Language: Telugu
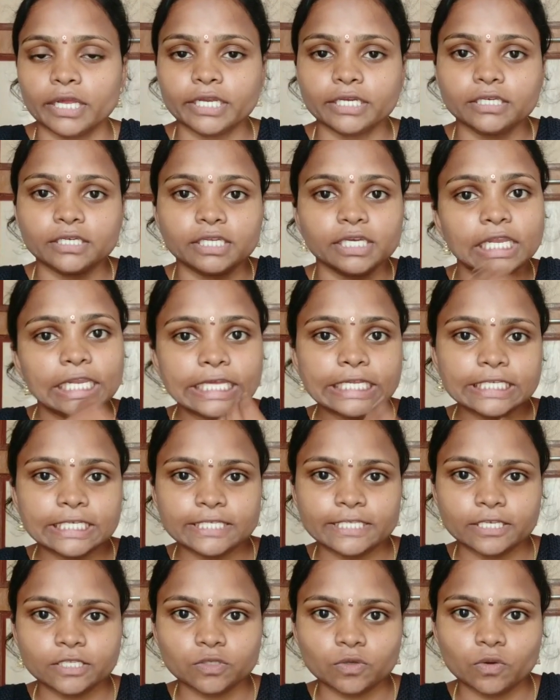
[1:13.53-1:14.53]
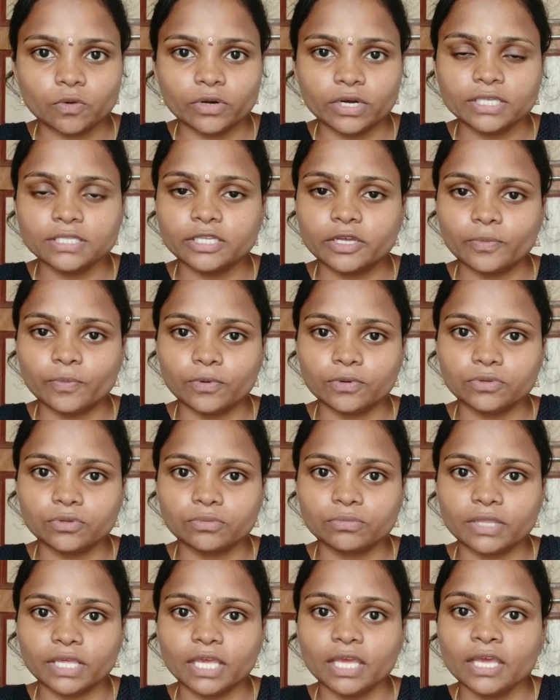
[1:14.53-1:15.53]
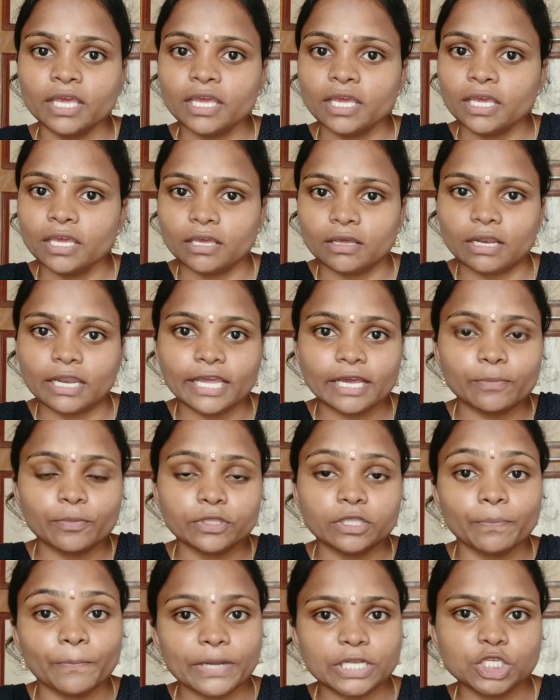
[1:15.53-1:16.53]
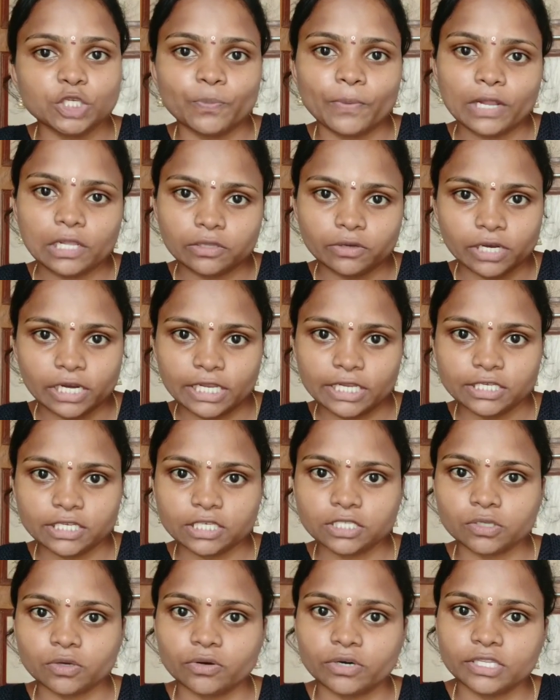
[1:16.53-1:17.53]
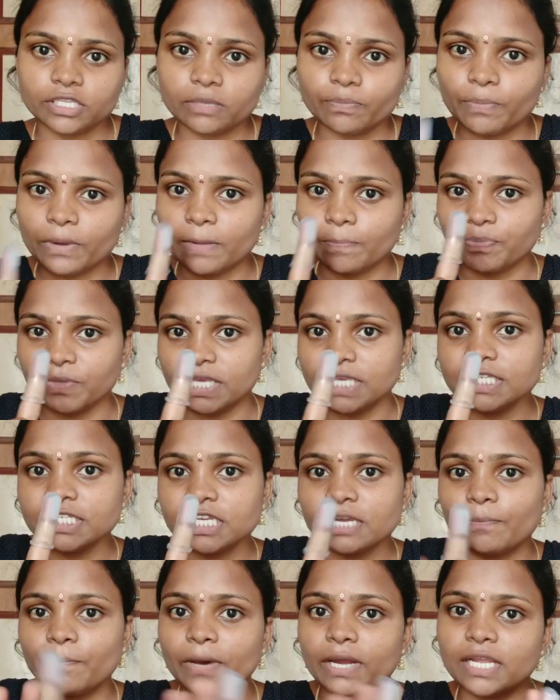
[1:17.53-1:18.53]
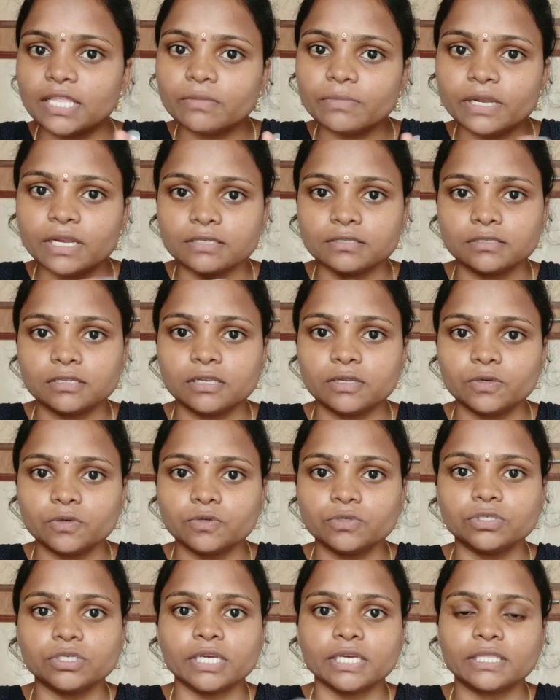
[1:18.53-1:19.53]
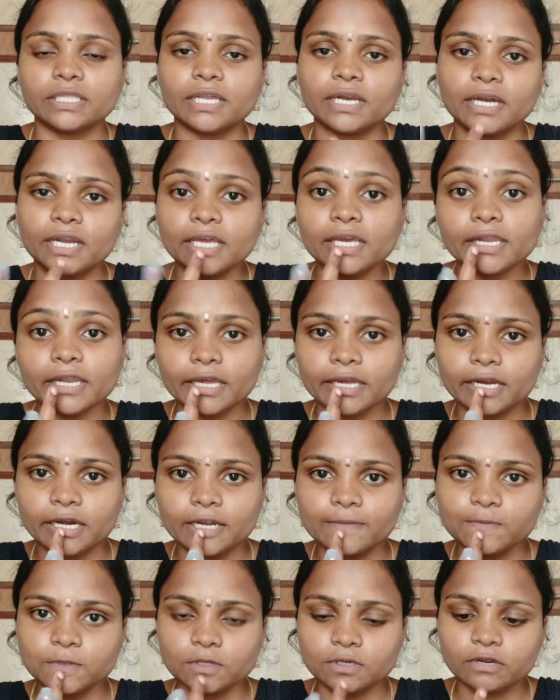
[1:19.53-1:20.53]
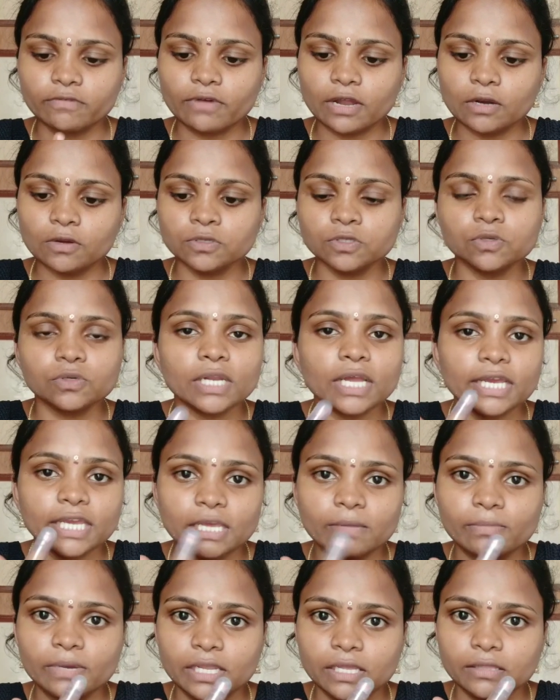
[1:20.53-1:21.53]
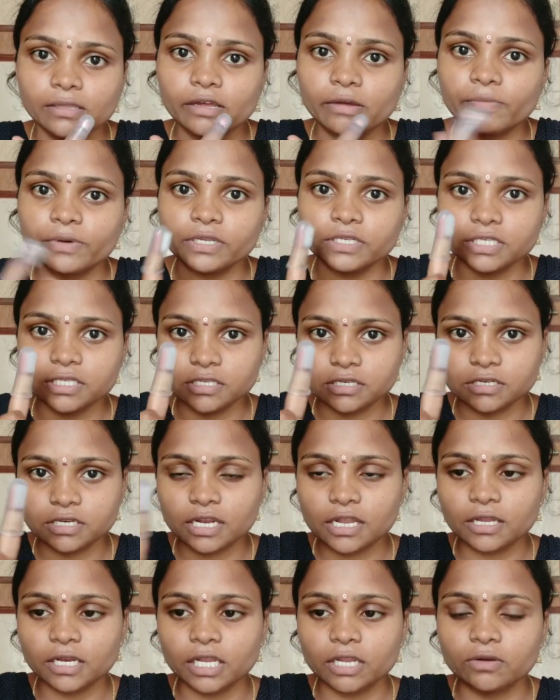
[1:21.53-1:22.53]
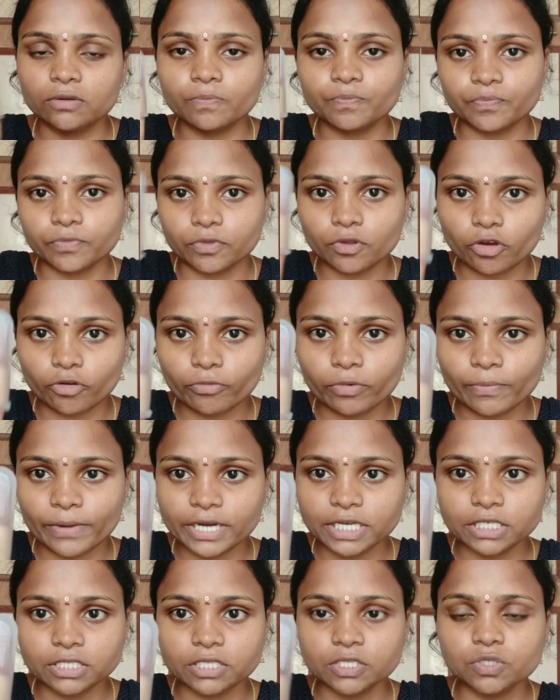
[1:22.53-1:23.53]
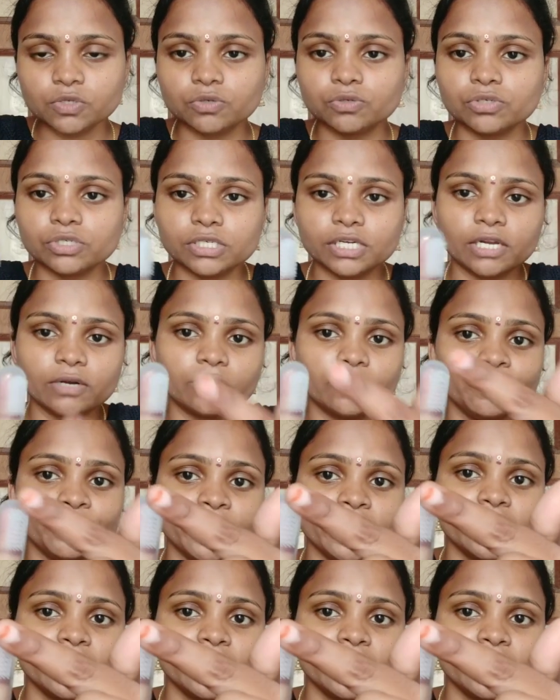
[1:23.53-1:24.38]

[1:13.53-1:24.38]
ఏంటి క్లీన్ చేసేసుకోండి సరిపోతుంది లేకపోతే పచ్చిపాలతో క్లీన్ చేసుకోండి తప్ప ఈ స్టెప్ అనేది మీరు అస్సలు యూజ్ చేయొద్దండి క్రాకర్ లిప్స్ ఉన్న వాళ్ళు సో నాకేం లేదు కాబట్టి జస్ట్ ఇలా నేను నార్మల్ బ్రష్ తీసుకుంటున్నాను